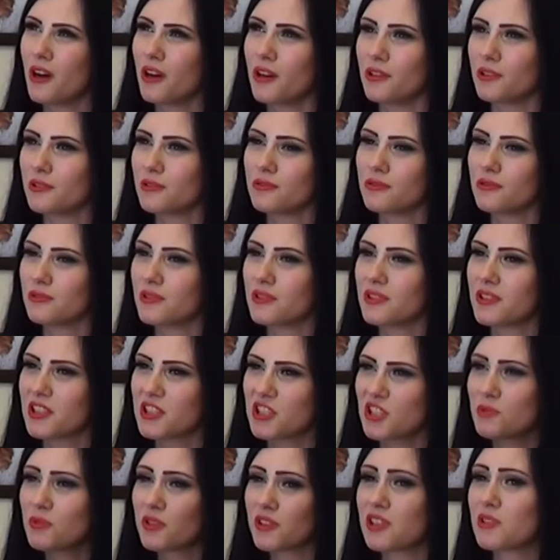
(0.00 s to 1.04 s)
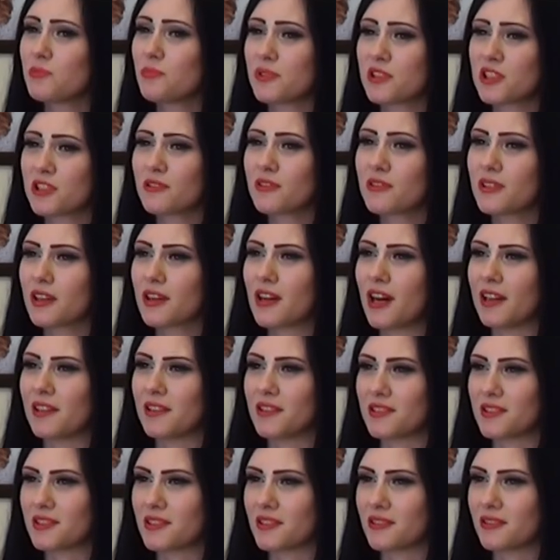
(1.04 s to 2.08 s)
И, и зачем говорить про человека
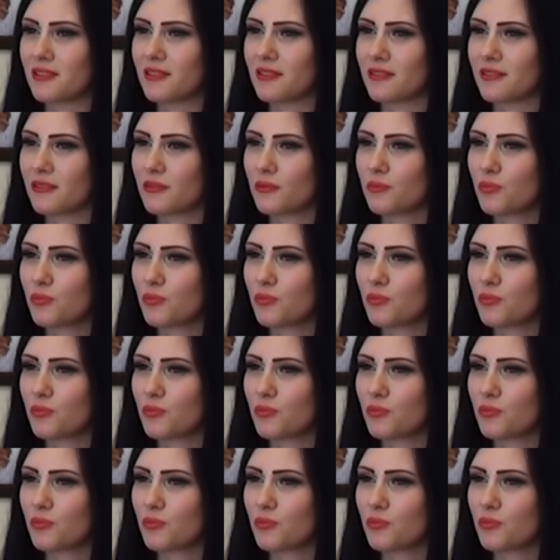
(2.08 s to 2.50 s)
гадости?